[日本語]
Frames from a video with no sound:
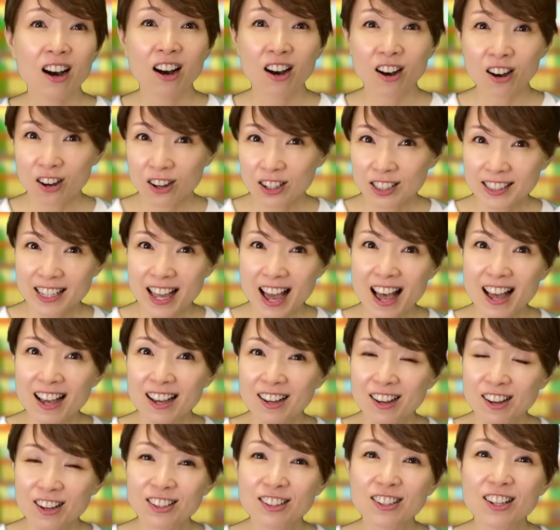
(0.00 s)
横
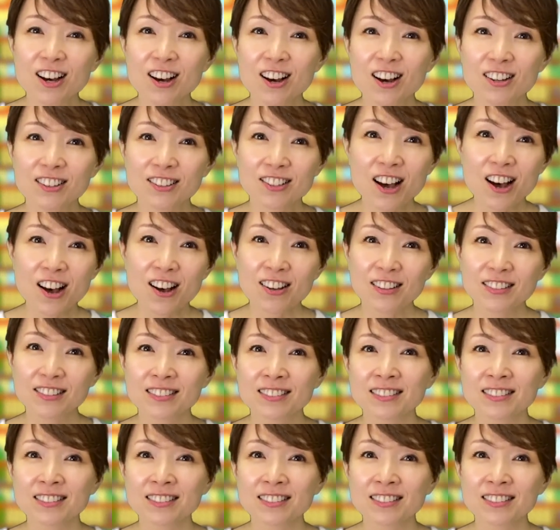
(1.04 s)
断歩道の